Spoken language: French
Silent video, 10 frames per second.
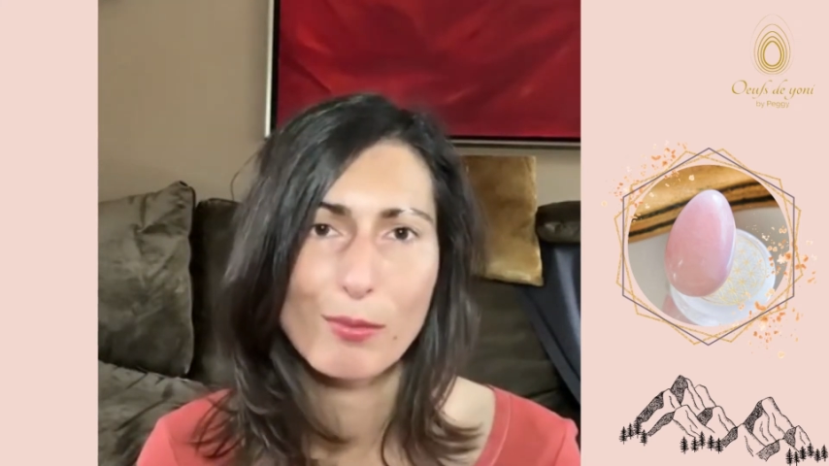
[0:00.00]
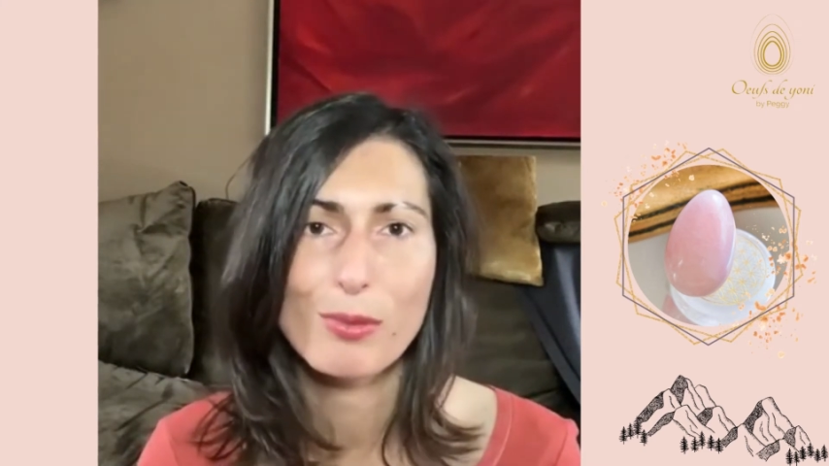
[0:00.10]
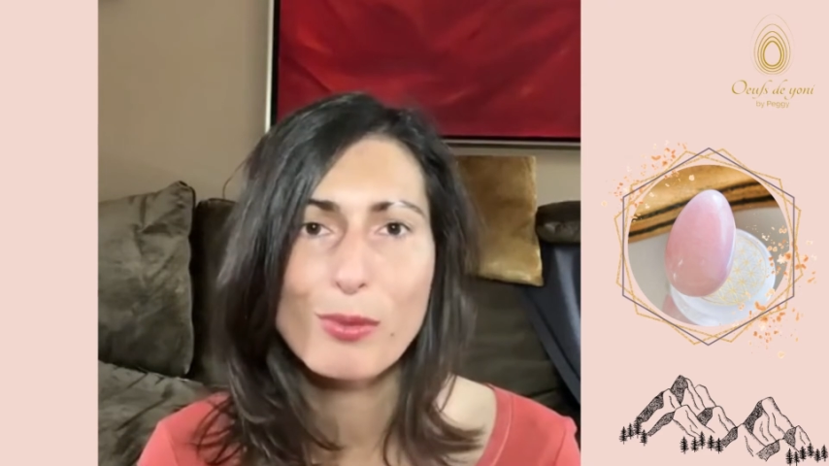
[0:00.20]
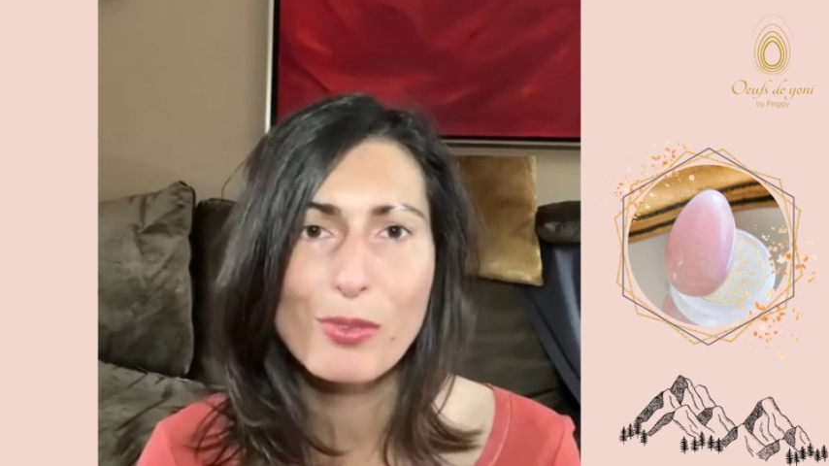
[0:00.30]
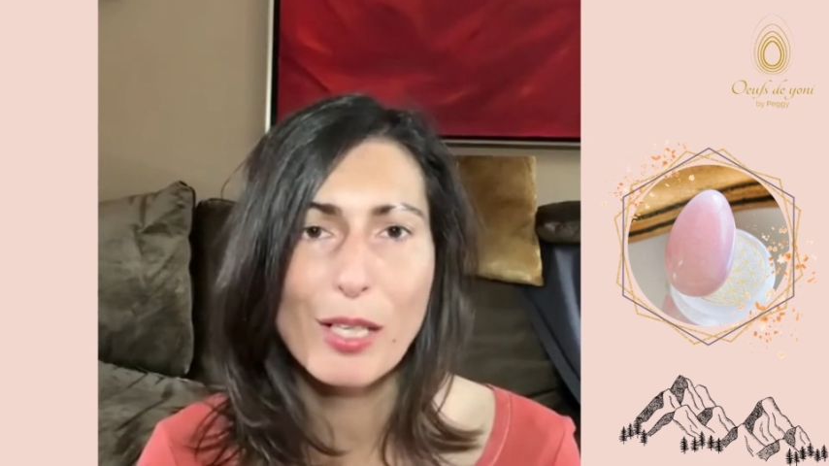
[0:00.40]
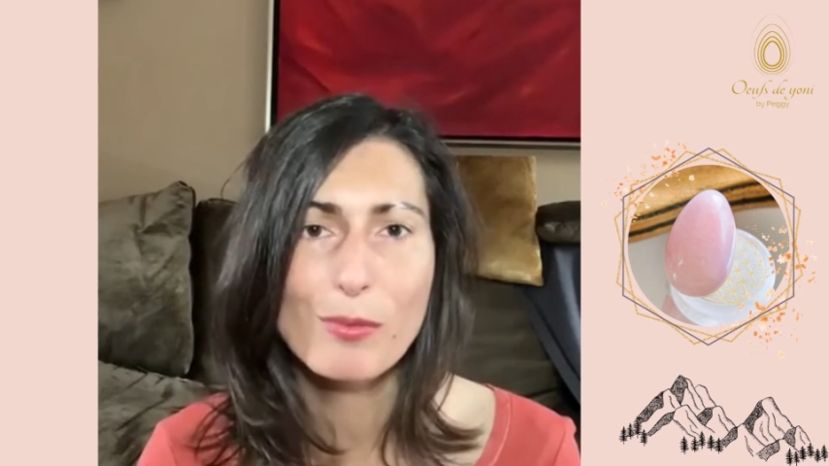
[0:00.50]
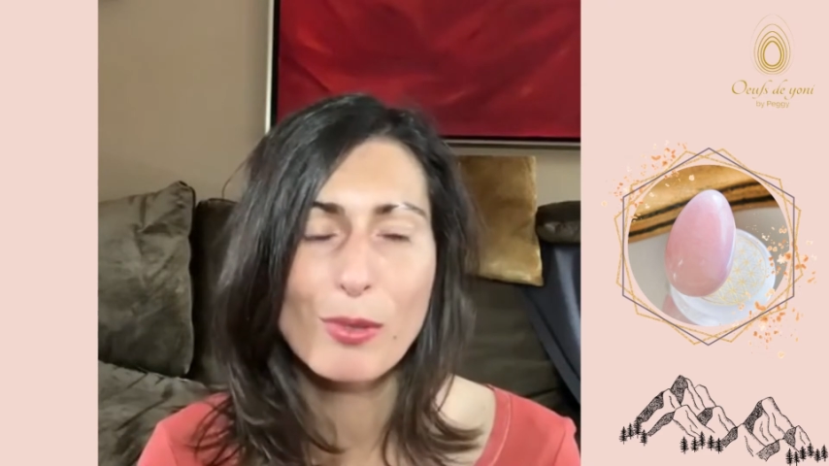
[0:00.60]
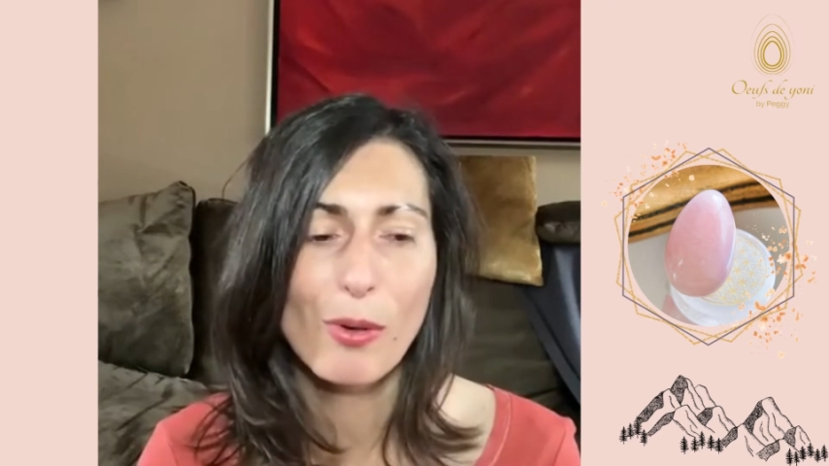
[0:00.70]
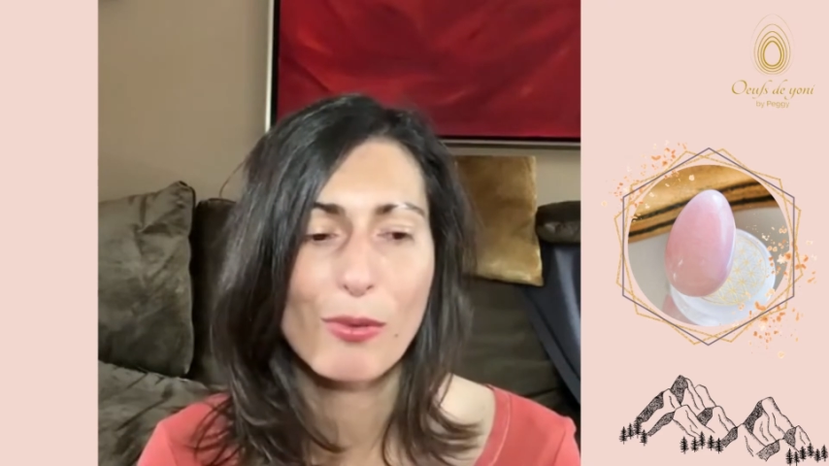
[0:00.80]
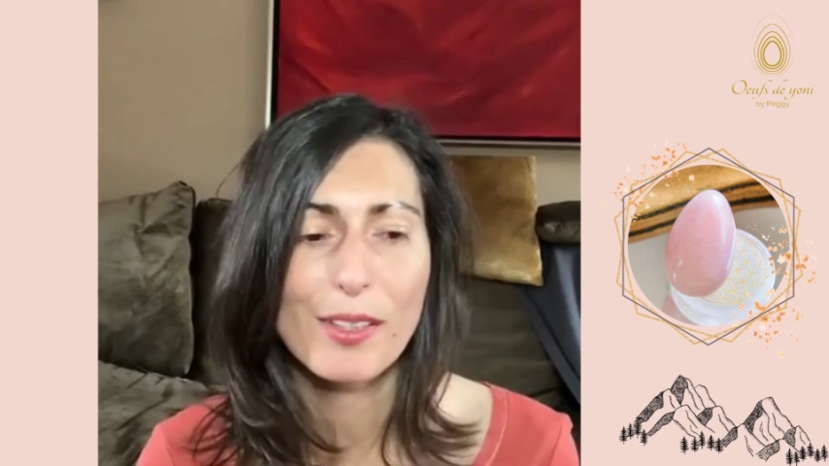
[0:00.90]
et beaucoup
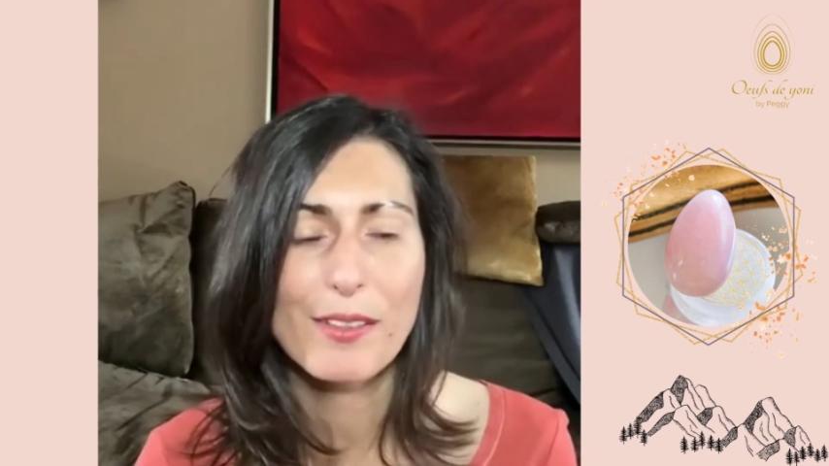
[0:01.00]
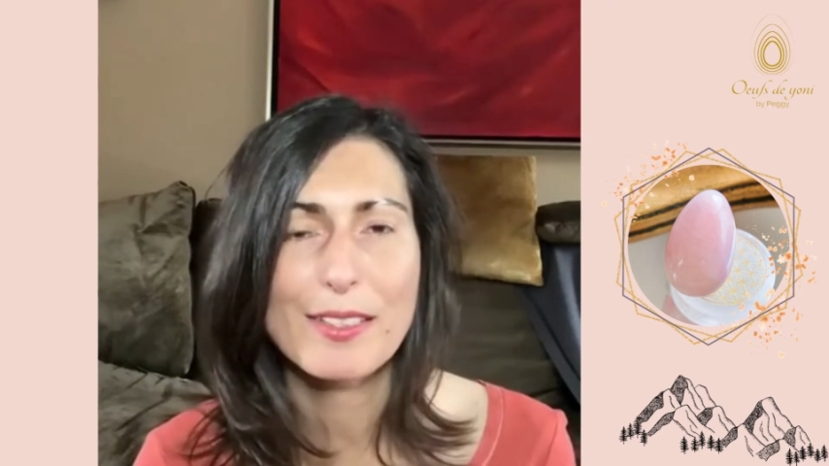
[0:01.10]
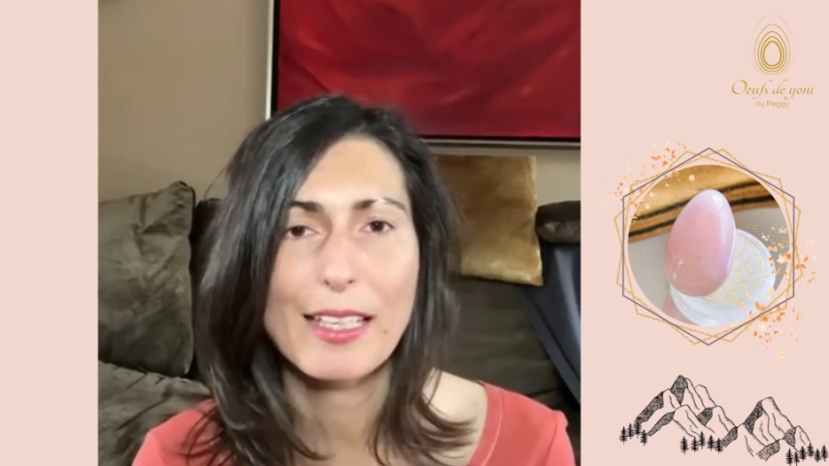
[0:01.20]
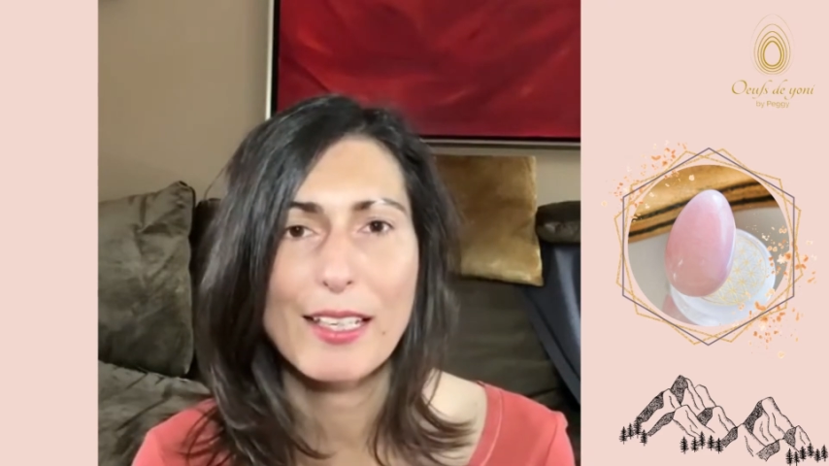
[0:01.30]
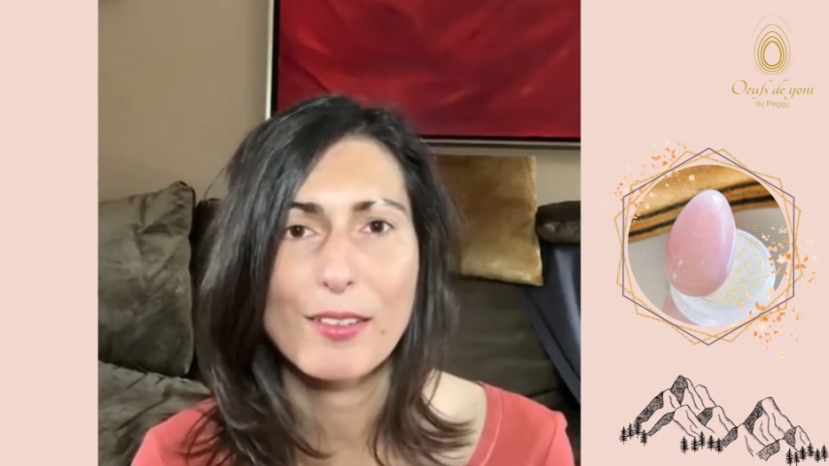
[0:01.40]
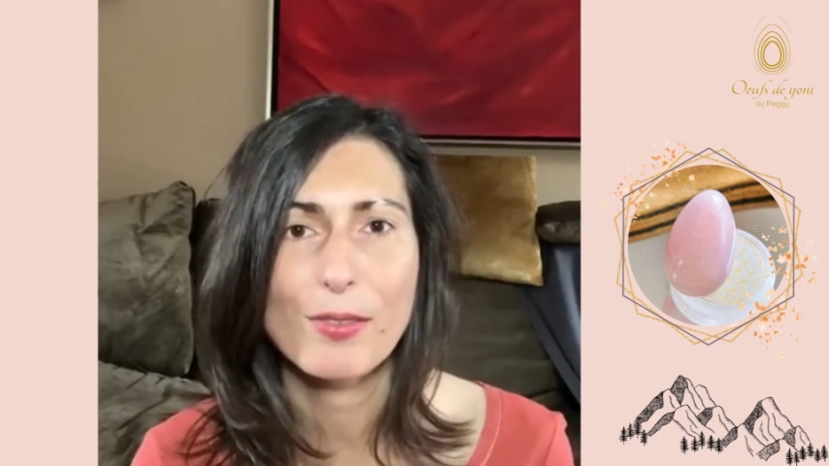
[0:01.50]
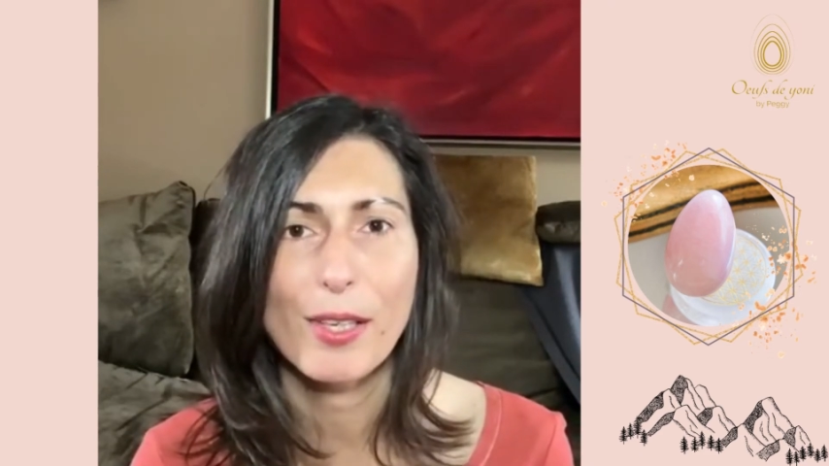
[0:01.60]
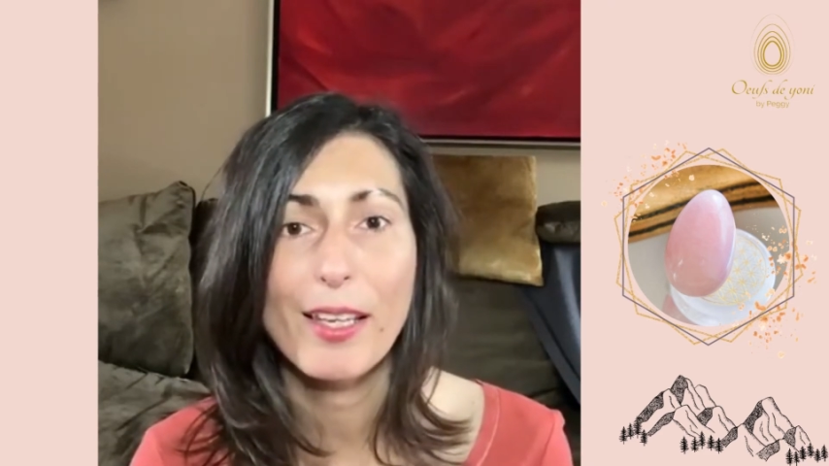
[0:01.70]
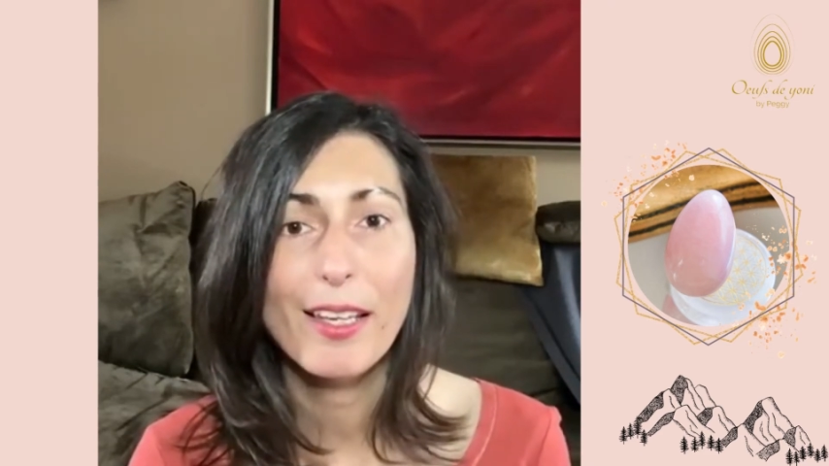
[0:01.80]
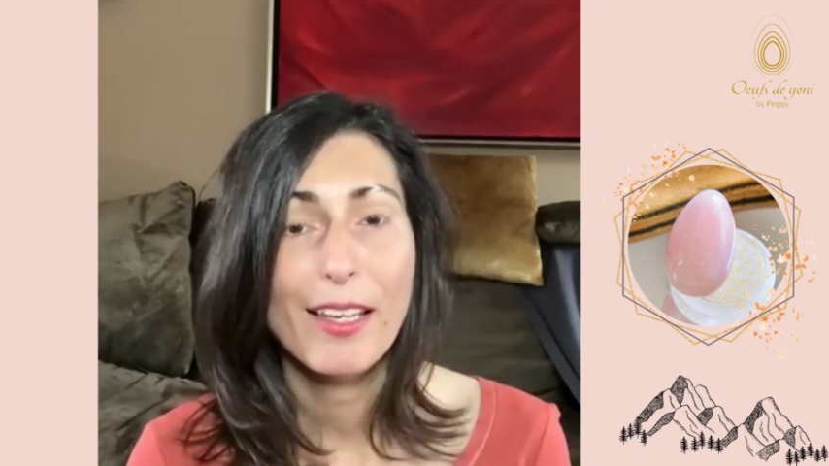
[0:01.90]
d'amour en fait dans ce qu'elle avait fait.